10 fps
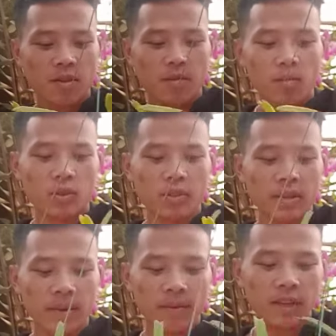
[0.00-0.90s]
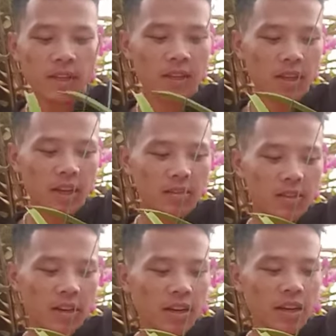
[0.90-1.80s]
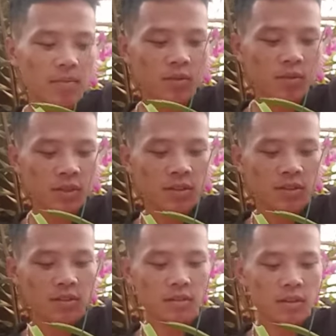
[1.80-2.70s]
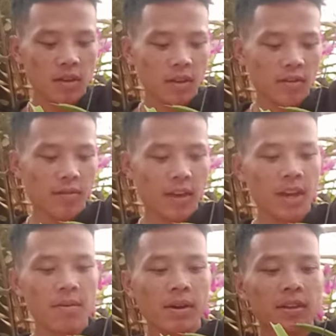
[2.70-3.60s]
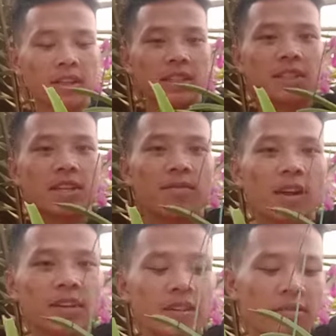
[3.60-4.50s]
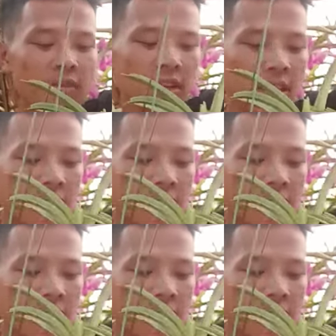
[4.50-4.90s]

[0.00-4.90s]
một trăm năm mươi nghìn đang rất là đẹp luôn. Về các bác có thể chăm lại cho em hoặc đặt